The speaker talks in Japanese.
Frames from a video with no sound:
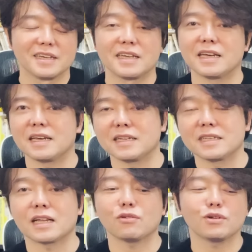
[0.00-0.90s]
えー、
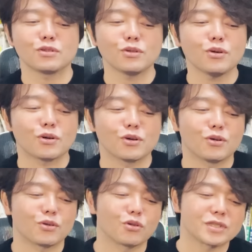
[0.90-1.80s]
に例える
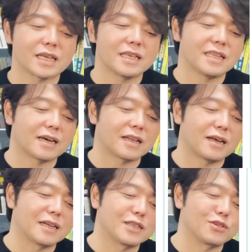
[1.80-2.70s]
と、この先、だか
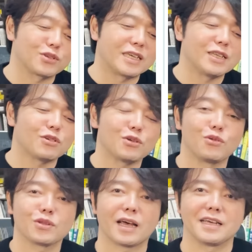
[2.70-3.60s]
らあれですよ、切り取り
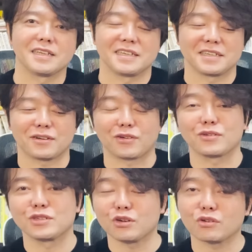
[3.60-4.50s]
放題。こ
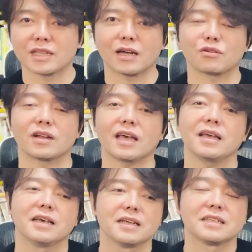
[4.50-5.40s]
のニューヨークダウとか
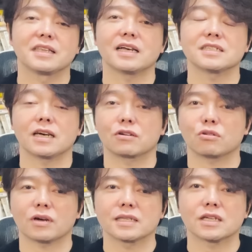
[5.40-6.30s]
ね、ナスダック
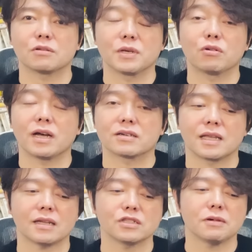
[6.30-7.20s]
とか エスアンドピーごひゃく
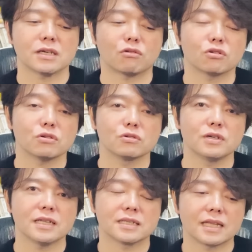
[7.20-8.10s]
ね、つまりこの
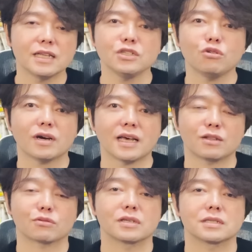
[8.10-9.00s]
上に天井がないっ
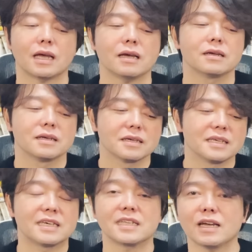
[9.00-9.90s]
てことですね。
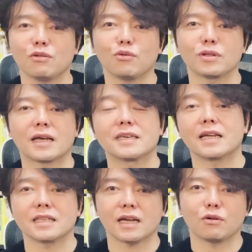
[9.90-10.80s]
行きたい放題、
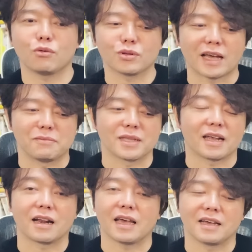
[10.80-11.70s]
やりたい放題みた
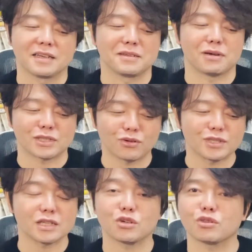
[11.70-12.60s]
いなね、まあそう
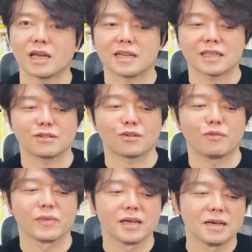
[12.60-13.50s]
いった状態になってると。
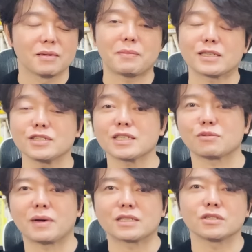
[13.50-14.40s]
まあ、祭りです
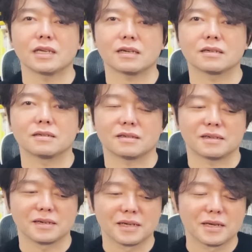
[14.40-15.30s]
よ、祭り。う
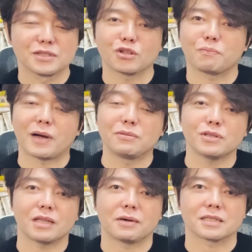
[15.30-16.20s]
ん。ちょっと
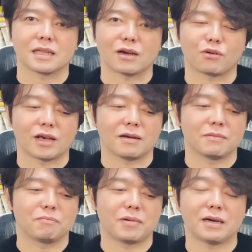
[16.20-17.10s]
バブってますね、これ。
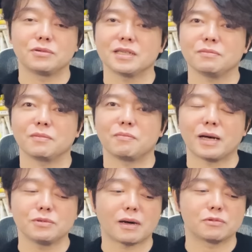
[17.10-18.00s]
バブリ、
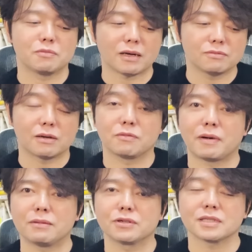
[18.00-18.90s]

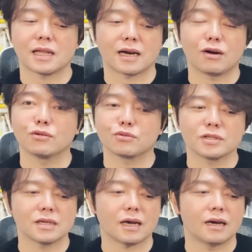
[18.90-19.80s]
バブバブバブバブバブルスターが本当
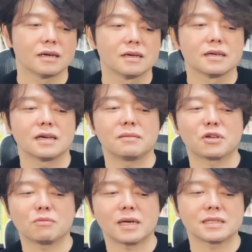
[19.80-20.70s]
にね、えー、
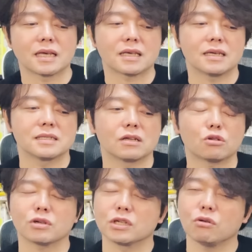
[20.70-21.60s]
目の前に接近してる。
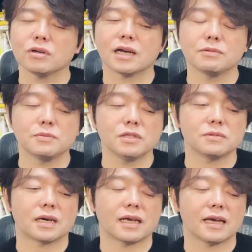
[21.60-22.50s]
特に日本株
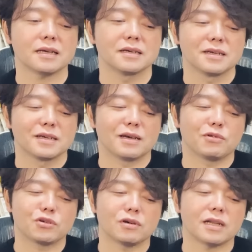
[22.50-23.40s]
ブームがね、えー、
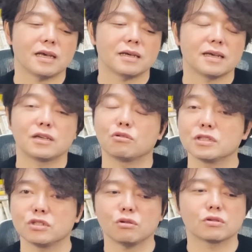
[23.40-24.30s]
僕はね、えー、よ
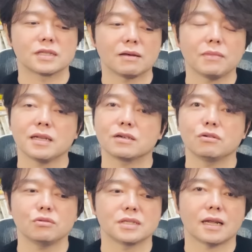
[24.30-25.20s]
り強く鮮明に
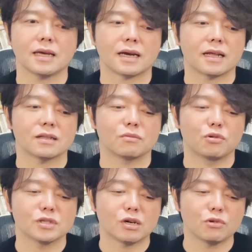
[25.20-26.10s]
来るんじゃないかなと
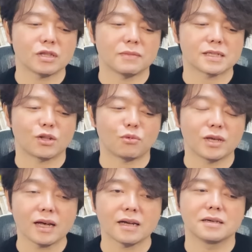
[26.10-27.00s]
僕は思ってますけども、
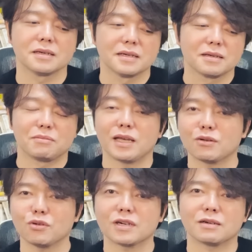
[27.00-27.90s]
いや、
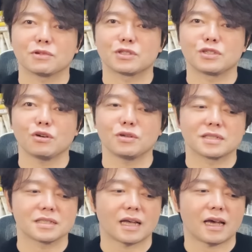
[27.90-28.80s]
米国株も強いで
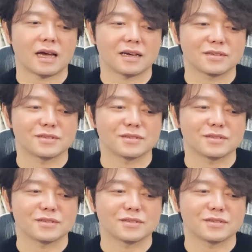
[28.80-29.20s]
すね。